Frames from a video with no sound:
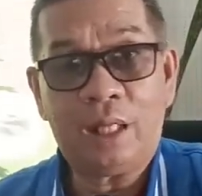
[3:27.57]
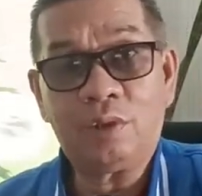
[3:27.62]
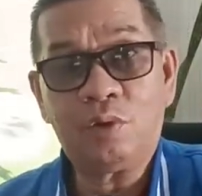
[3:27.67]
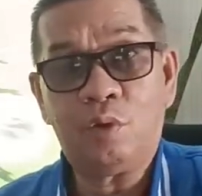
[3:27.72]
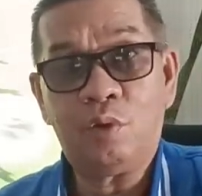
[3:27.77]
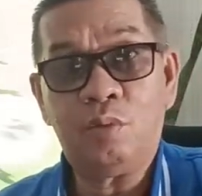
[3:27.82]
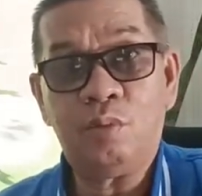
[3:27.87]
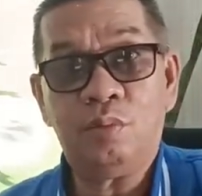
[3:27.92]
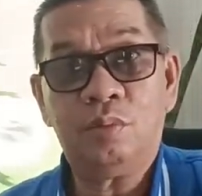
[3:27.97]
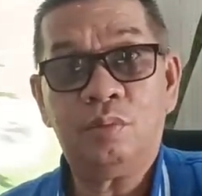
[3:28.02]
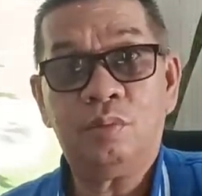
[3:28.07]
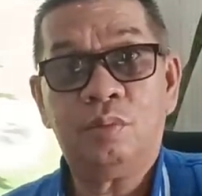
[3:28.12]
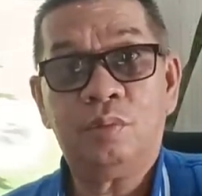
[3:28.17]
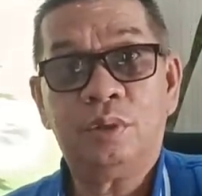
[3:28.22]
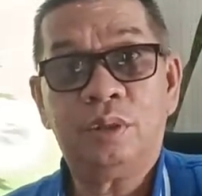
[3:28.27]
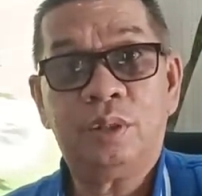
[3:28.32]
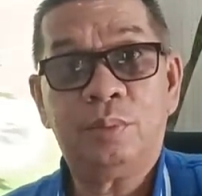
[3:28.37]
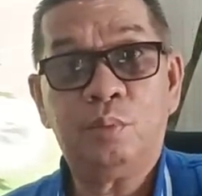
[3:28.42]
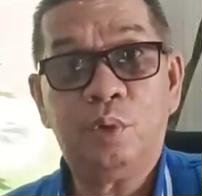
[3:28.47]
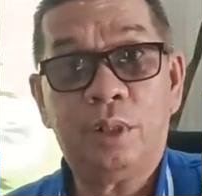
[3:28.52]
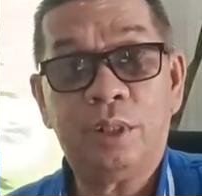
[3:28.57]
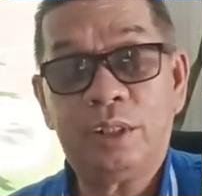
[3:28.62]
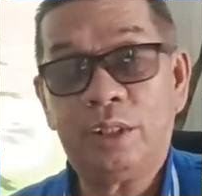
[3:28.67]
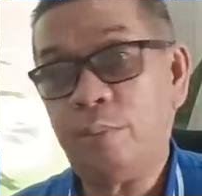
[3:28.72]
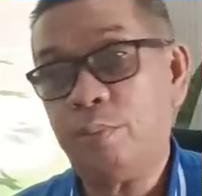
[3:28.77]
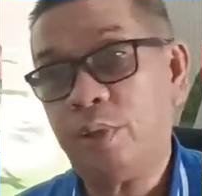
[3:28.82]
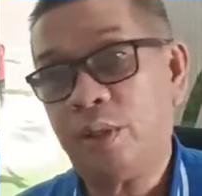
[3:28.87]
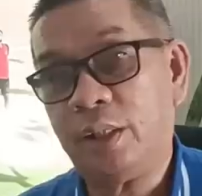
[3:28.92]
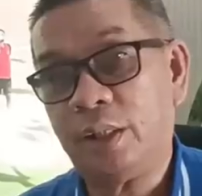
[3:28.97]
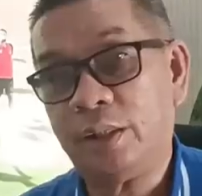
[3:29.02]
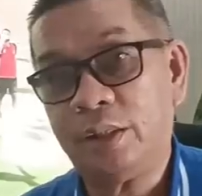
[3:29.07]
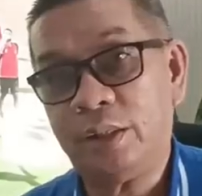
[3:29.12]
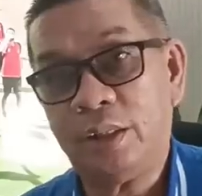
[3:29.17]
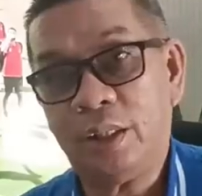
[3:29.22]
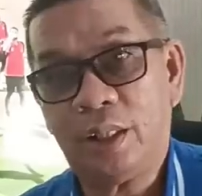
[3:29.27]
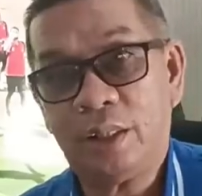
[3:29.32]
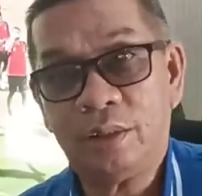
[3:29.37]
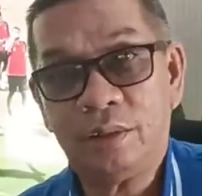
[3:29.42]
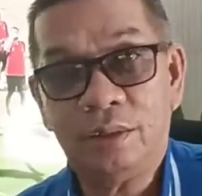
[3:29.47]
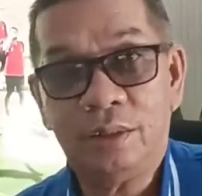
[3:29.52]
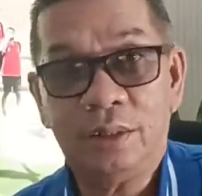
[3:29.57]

atau di bulan Desember nantinya.